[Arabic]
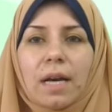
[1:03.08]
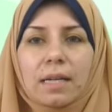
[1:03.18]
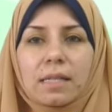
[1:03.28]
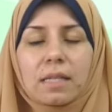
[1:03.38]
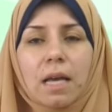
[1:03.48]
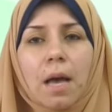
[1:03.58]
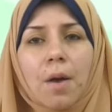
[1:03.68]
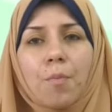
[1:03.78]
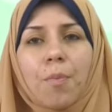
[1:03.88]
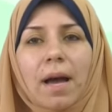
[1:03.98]
الدرس
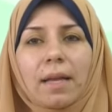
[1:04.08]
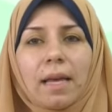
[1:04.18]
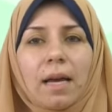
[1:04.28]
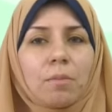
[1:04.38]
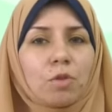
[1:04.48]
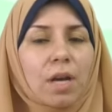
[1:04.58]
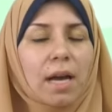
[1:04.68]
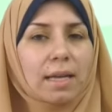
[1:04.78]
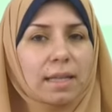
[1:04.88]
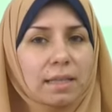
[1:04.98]
بعد
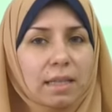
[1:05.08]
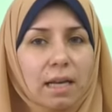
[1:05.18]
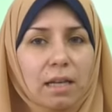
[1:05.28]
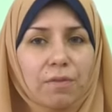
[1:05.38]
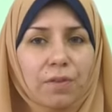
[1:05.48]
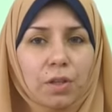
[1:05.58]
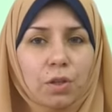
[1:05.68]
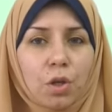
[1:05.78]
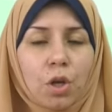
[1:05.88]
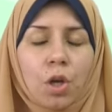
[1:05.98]
مشاهدتك
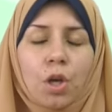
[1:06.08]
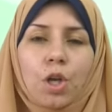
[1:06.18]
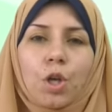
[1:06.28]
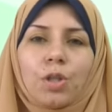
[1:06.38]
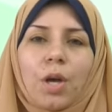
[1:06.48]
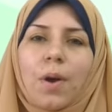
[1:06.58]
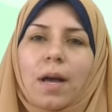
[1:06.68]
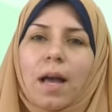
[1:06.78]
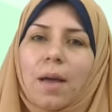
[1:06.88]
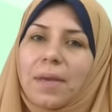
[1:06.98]
للفيديو
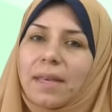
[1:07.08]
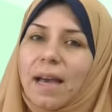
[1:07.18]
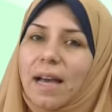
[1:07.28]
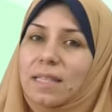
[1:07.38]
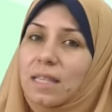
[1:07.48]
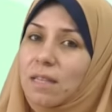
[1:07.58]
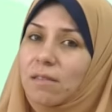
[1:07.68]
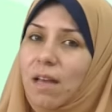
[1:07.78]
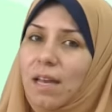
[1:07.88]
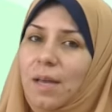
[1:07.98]
يتوقع منك عزيز
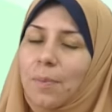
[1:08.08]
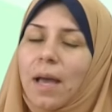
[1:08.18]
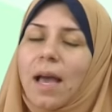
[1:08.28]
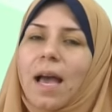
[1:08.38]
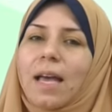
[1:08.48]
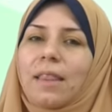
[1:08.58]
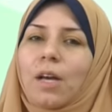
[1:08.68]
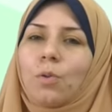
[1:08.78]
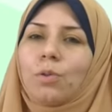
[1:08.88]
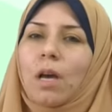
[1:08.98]
الطالب أن
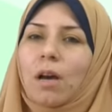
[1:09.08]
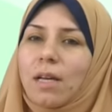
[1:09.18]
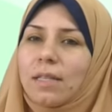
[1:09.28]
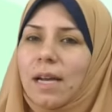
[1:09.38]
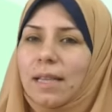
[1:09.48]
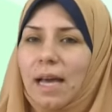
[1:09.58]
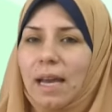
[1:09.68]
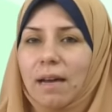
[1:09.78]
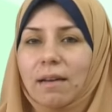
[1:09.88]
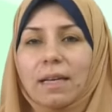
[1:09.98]
تكون قادرا
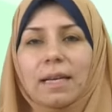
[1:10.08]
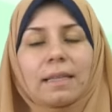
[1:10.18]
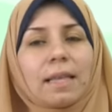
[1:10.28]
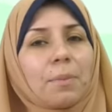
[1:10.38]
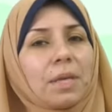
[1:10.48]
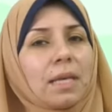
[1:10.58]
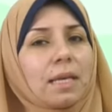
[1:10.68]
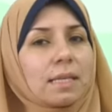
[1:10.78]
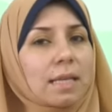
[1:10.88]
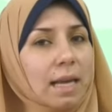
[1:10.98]
على
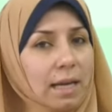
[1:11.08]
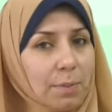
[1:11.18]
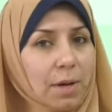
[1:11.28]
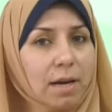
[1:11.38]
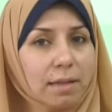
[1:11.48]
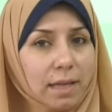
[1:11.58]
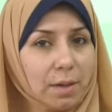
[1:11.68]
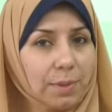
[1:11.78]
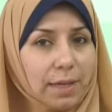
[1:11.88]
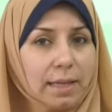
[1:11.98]
تمييز العبارة
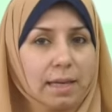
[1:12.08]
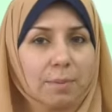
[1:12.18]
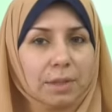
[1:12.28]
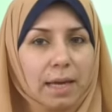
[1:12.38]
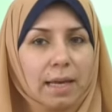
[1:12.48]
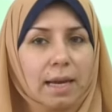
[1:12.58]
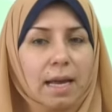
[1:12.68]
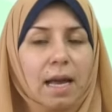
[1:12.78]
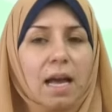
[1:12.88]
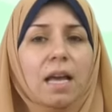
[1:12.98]
التربيعية من
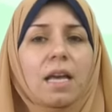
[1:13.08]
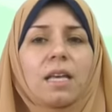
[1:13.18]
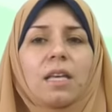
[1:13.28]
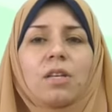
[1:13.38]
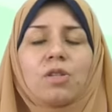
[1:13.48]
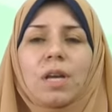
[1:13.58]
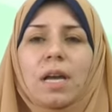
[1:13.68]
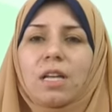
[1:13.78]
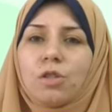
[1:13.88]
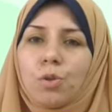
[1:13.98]
غيرها
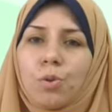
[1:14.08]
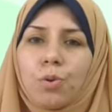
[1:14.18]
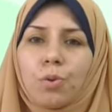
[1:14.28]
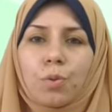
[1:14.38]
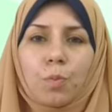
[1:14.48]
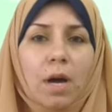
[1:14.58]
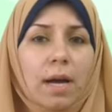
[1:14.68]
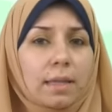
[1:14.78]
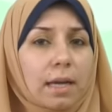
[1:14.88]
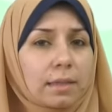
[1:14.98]
إيجاد جذور
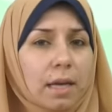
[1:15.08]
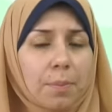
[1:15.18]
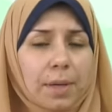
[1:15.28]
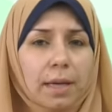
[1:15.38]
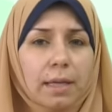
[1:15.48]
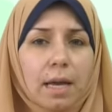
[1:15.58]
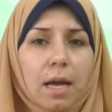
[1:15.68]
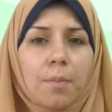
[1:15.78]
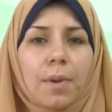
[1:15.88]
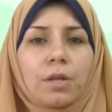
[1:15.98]
معادلة
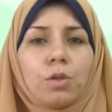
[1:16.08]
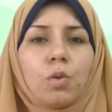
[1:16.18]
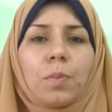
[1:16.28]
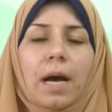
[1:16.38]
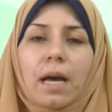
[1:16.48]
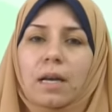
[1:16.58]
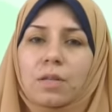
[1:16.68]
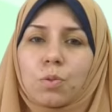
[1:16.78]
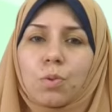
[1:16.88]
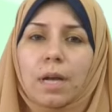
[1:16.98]
تربيعية مكتوبة
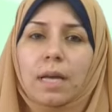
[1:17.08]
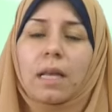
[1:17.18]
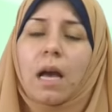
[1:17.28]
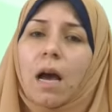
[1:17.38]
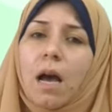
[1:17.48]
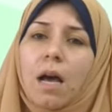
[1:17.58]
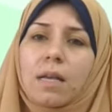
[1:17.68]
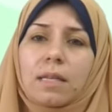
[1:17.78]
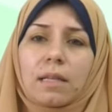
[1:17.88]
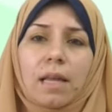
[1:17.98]
على صورة
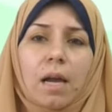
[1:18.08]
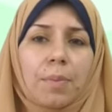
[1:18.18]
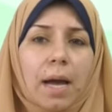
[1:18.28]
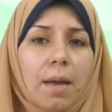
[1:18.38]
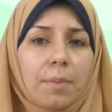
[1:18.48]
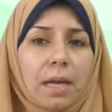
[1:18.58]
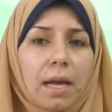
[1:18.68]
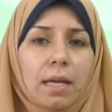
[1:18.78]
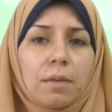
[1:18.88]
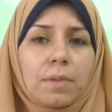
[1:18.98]
حاصل ضرب
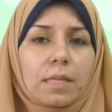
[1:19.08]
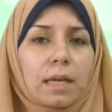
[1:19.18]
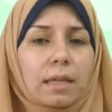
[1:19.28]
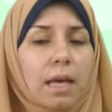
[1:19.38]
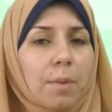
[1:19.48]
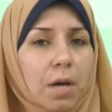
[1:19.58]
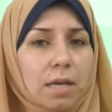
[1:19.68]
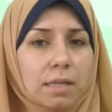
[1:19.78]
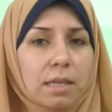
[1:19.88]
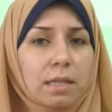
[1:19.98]
عاملين باستخدام
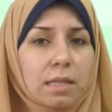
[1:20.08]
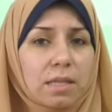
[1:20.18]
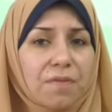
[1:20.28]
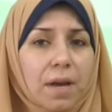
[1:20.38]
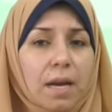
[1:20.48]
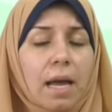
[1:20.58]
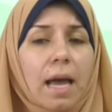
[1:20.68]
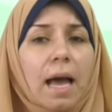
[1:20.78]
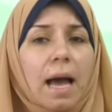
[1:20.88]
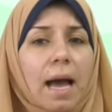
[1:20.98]
خاصية الصفر
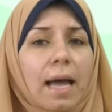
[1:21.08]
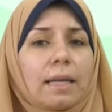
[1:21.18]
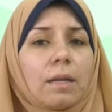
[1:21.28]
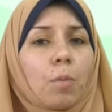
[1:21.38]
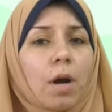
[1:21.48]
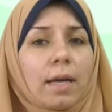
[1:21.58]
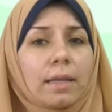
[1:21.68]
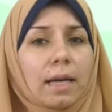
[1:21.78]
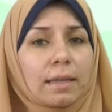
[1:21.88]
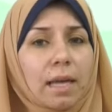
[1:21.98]
حل
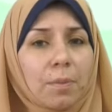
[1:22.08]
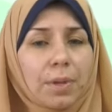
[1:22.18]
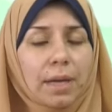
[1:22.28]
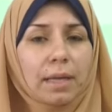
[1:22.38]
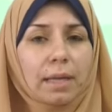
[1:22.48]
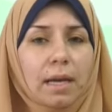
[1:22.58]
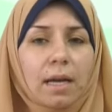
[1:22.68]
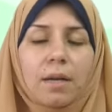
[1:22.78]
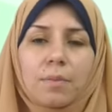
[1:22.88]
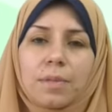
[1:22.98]
المعادلة
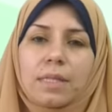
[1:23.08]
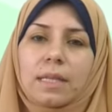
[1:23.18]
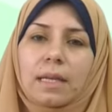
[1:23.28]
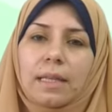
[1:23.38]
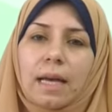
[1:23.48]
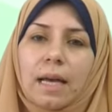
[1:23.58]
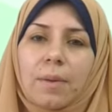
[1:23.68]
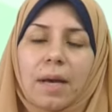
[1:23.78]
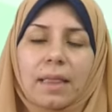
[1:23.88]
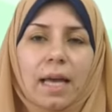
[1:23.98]
التربيعية
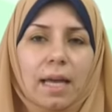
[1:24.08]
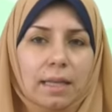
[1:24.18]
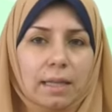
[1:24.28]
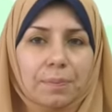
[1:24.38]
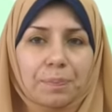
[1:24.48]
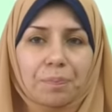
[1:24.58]
باستخدام التحليل